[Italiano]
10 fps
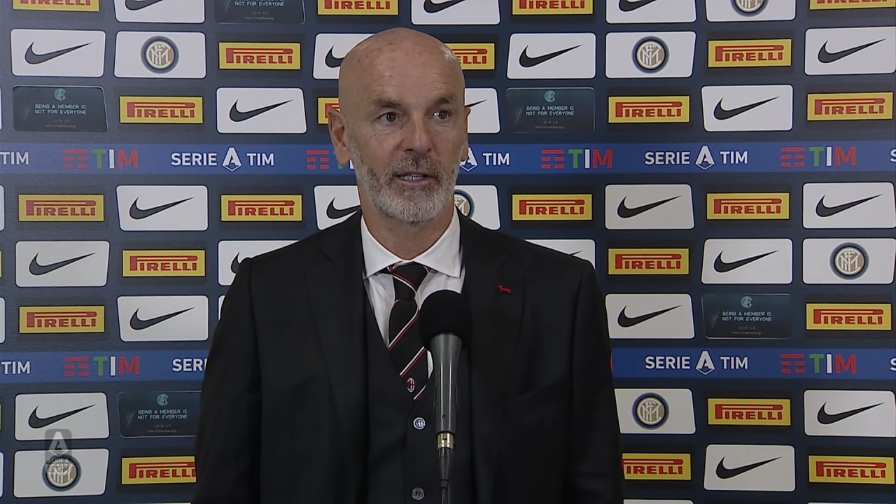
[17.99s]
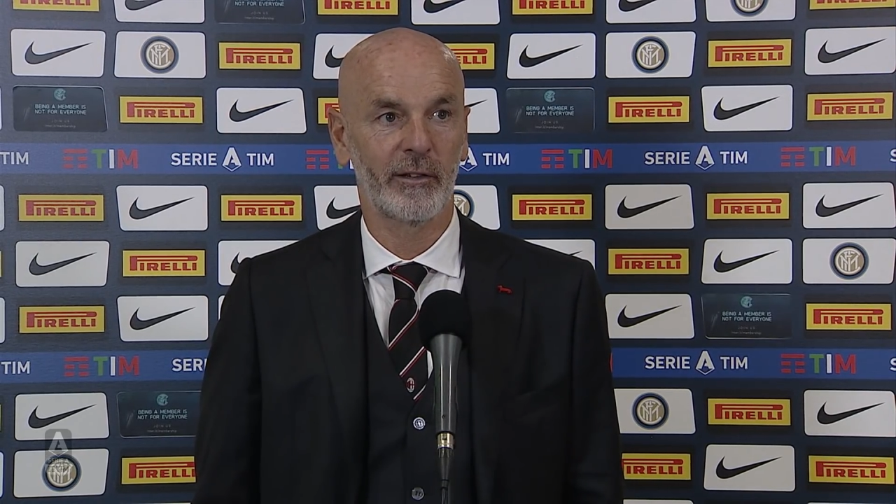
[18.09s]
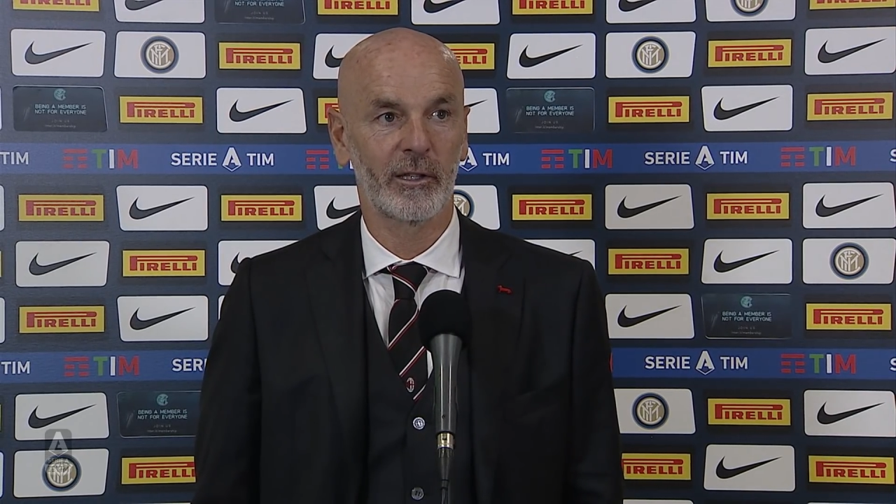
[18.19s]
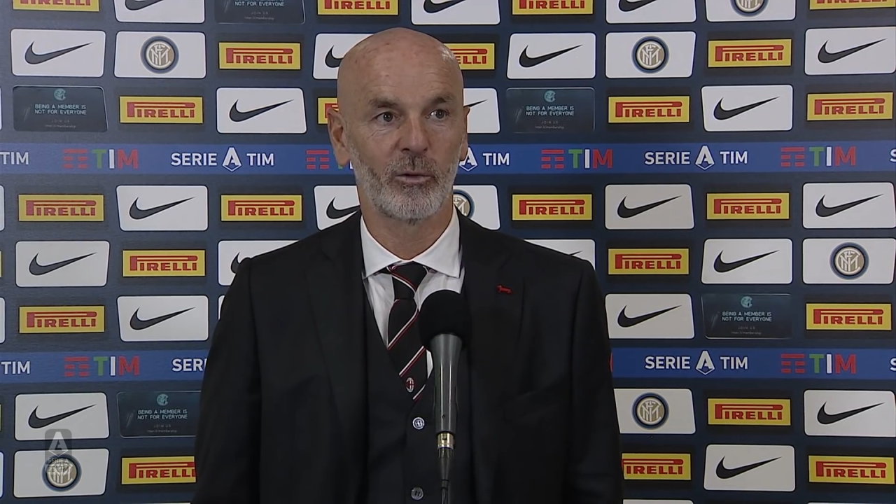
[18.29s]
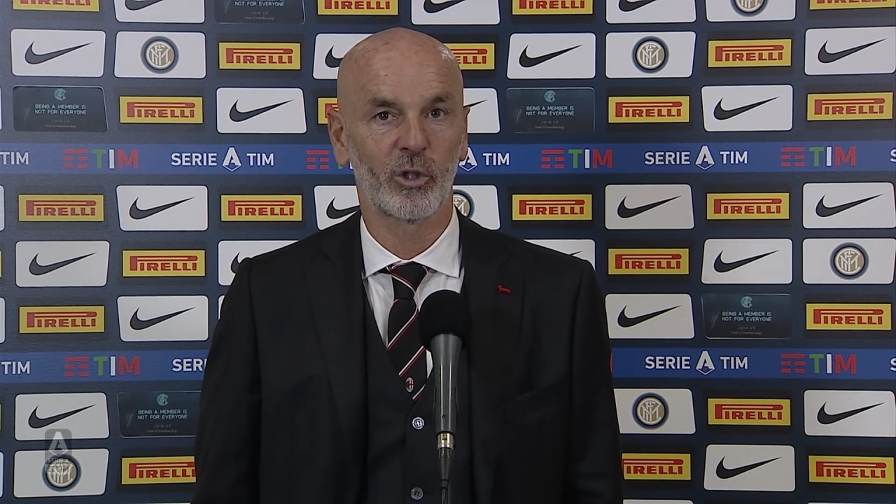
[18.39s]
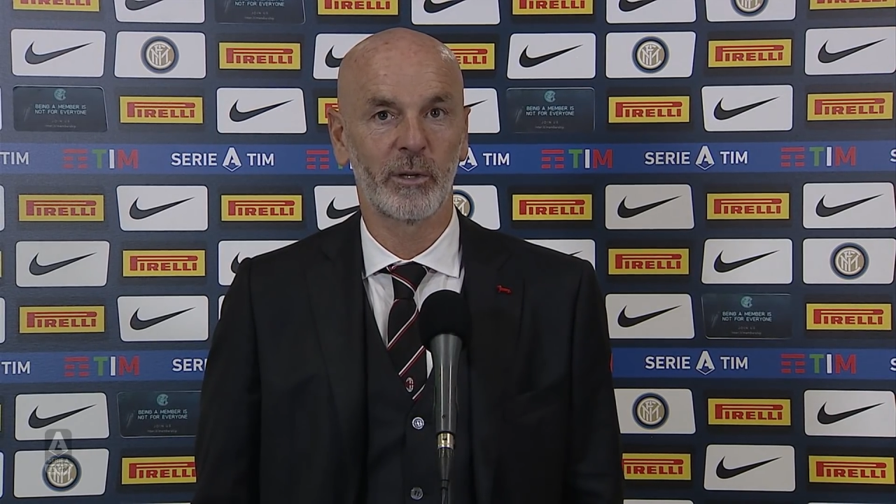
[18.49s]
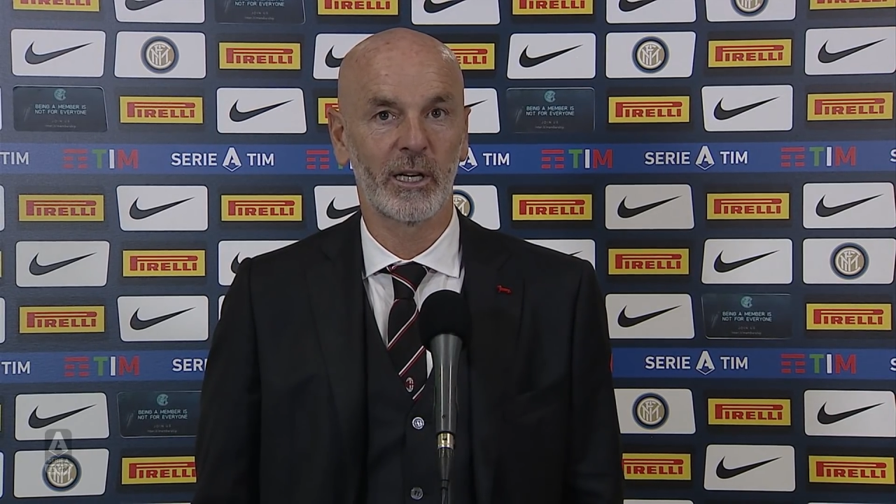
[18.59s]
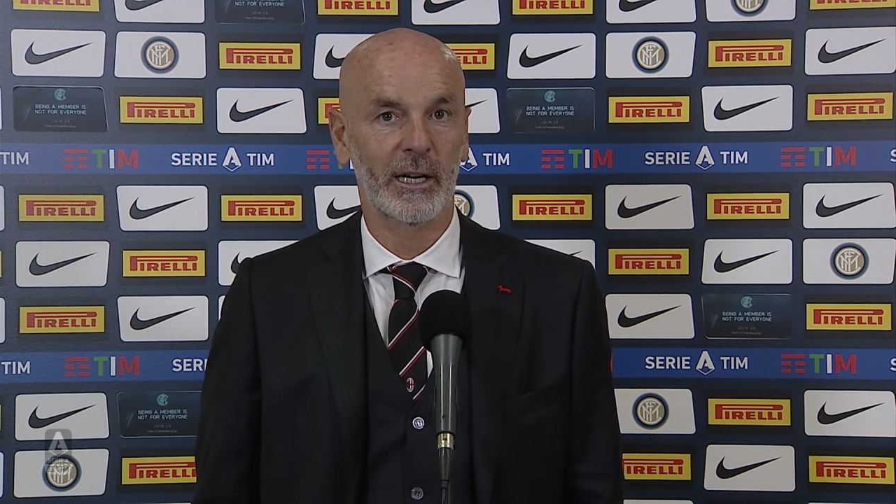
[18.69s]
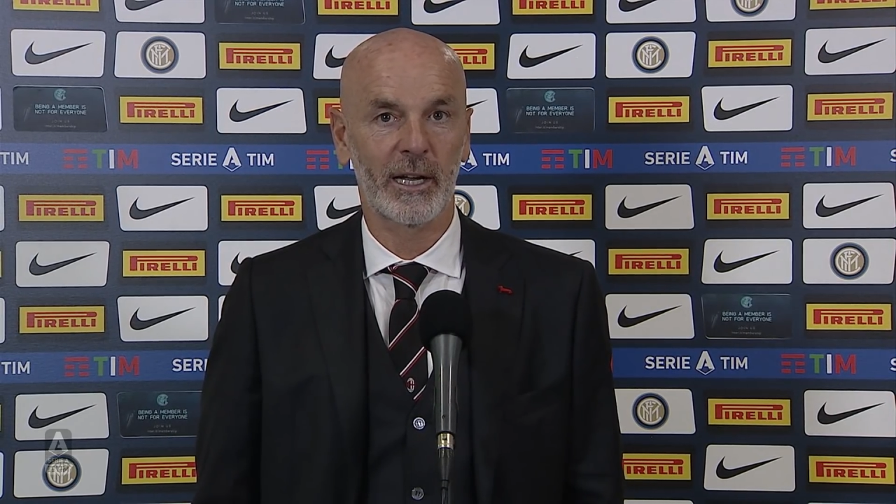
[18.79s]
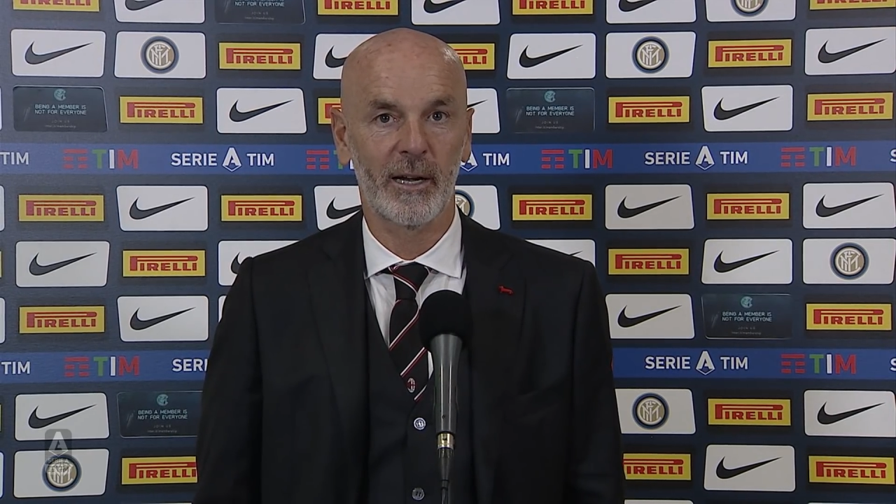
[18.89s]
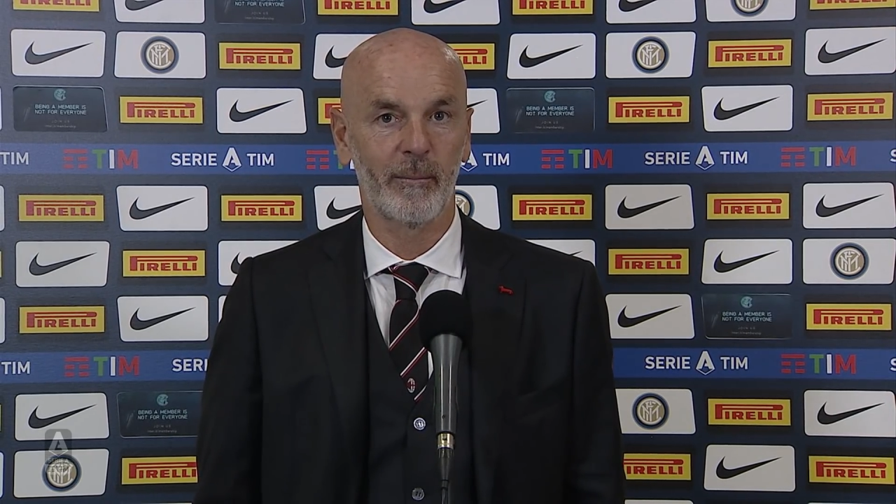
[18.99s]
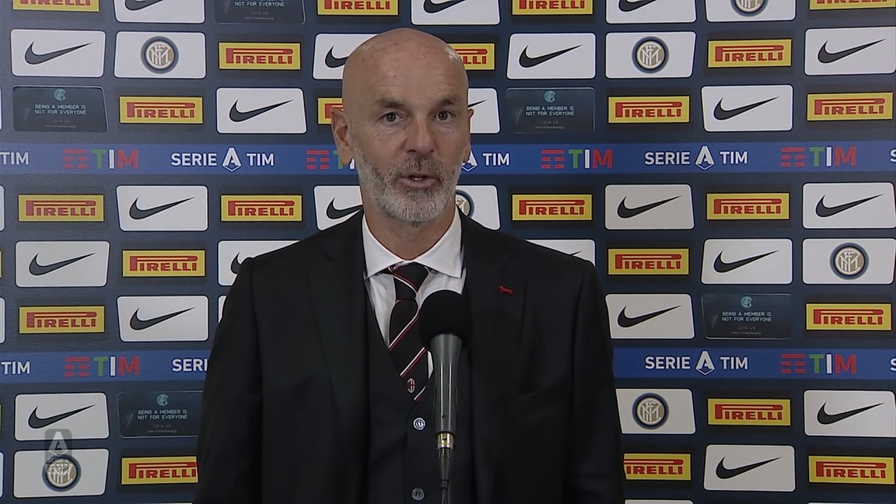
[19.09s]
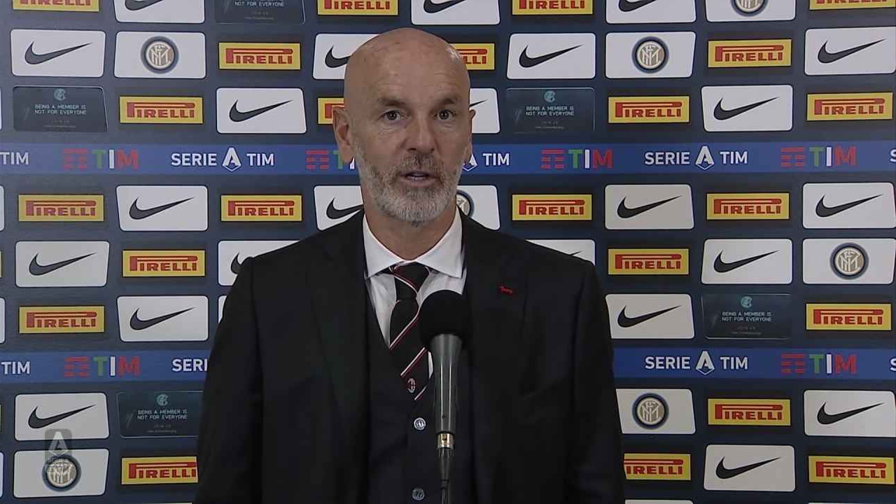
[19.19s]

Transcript: di aver tenuto bene il campo,